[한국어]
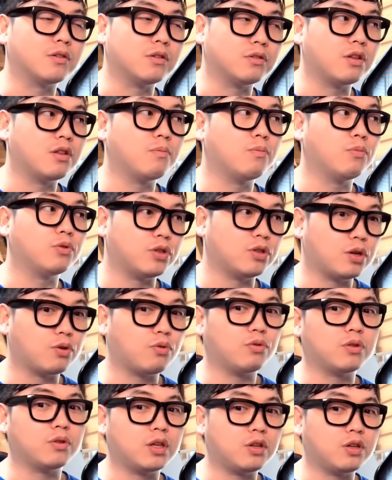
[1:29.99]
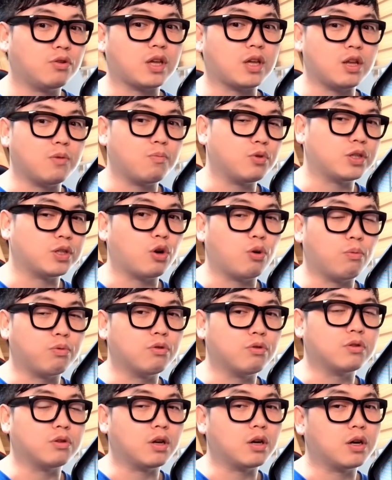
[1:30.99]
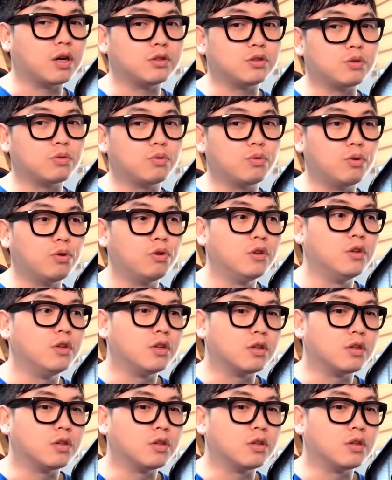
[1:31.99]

그때는 뭐 저작권 이런 개념도 잘 없고 그래가지고